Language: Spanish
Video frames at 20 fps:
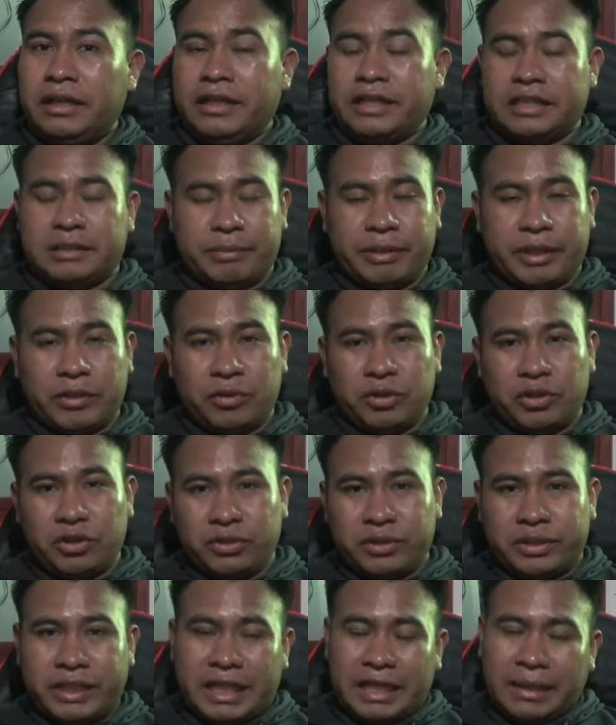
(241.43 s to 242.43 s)
Espero en
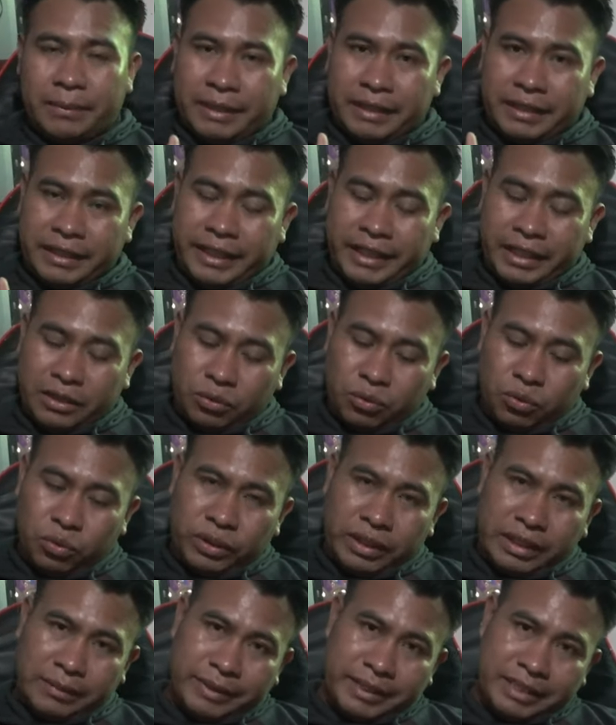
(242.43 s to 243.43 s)
Dios de levantar
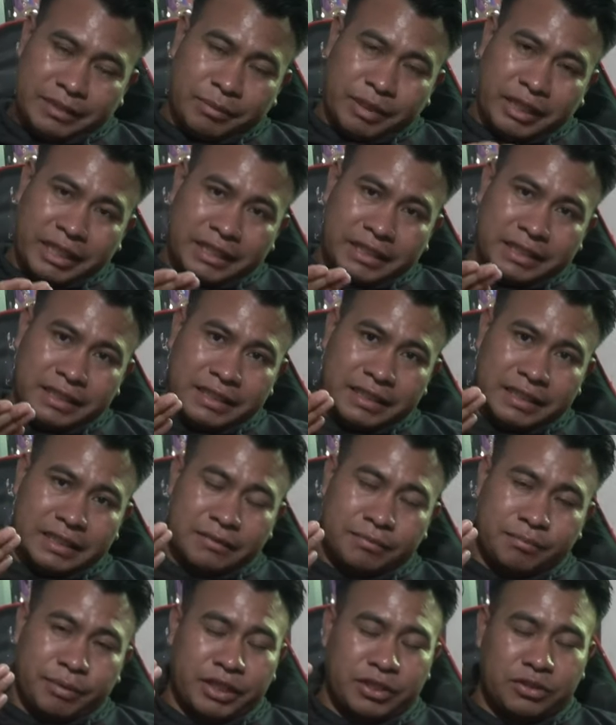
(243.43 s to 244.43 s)
una vez más,
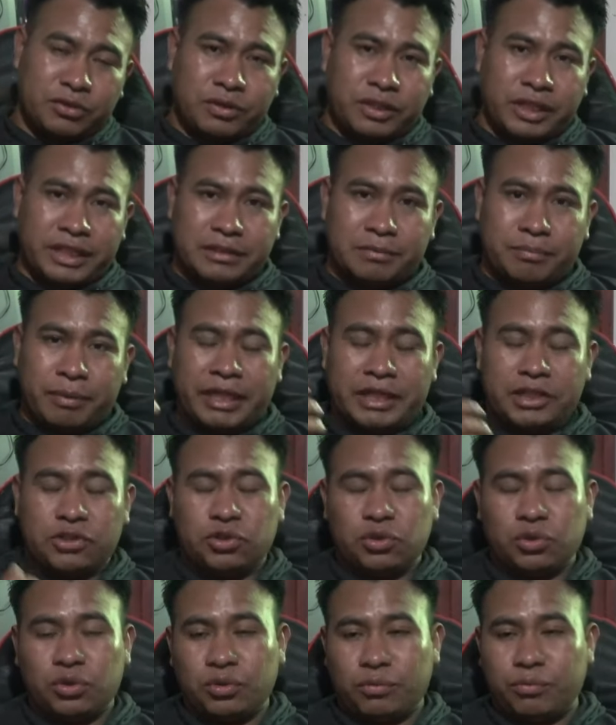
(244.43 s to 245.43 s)
paso tras
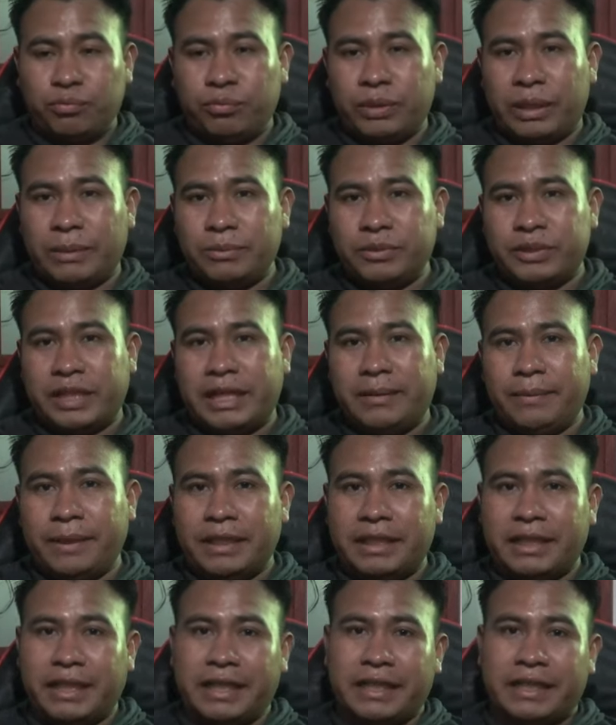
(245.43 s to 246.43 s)
paso, vamos a
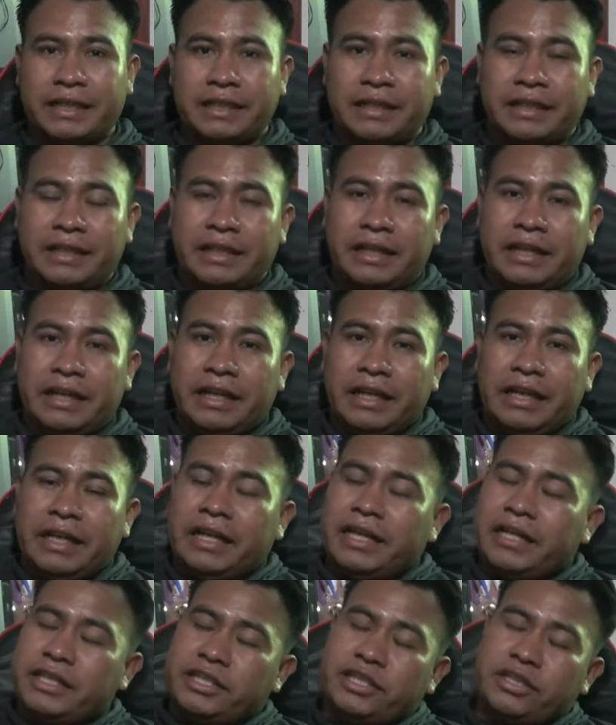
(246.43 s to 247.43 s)
levantar.
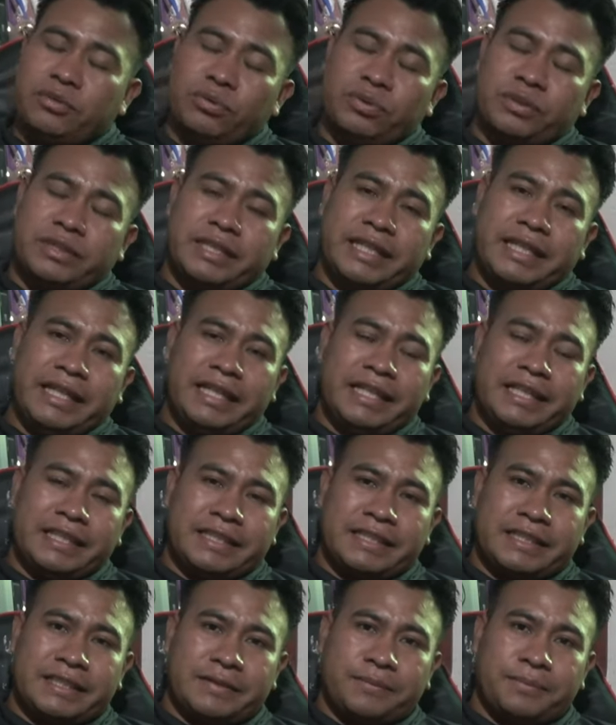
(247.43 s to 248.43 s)
Y si
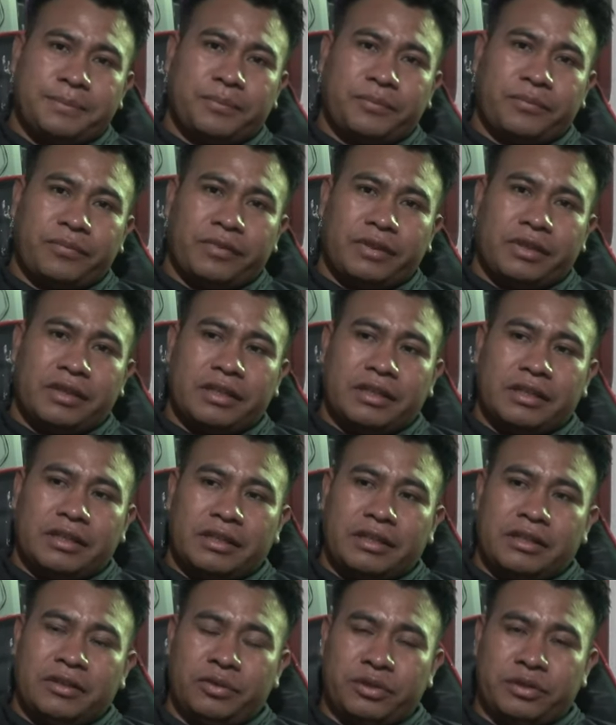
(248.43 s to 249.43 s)
ustedes
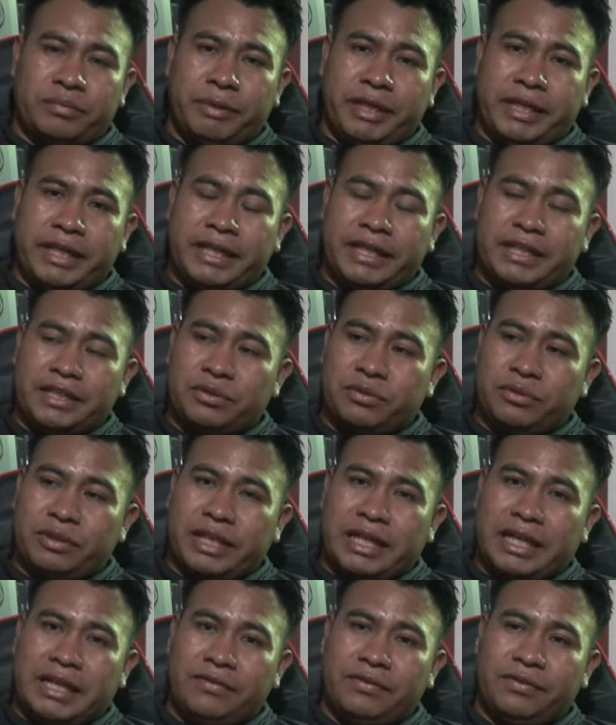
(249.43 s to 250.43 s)
nos miren en su
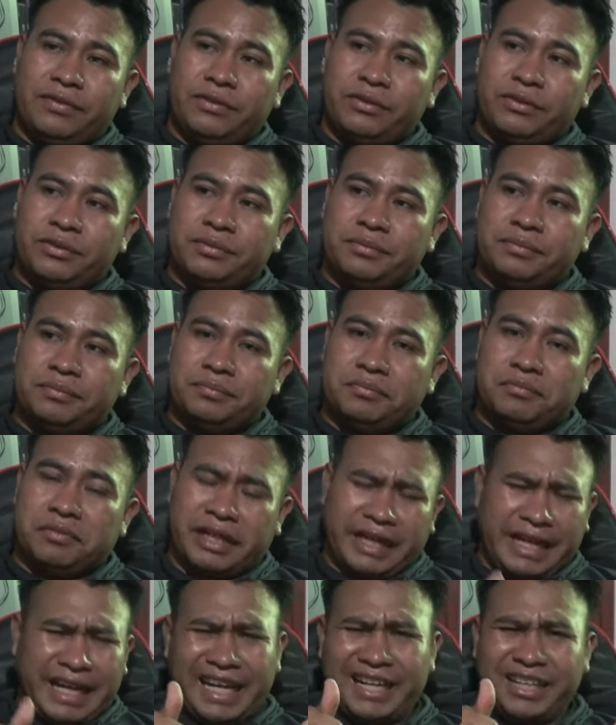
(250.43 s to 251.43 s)
teléfono,
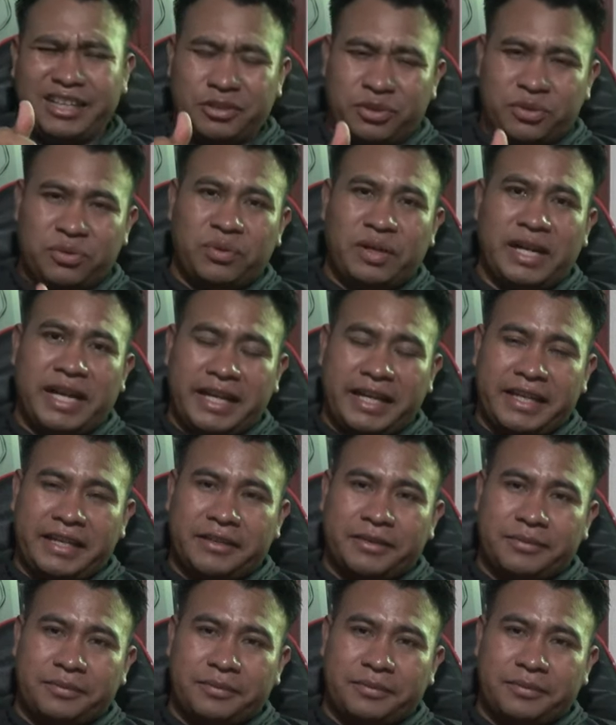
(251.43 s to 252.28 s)
regálenos un like.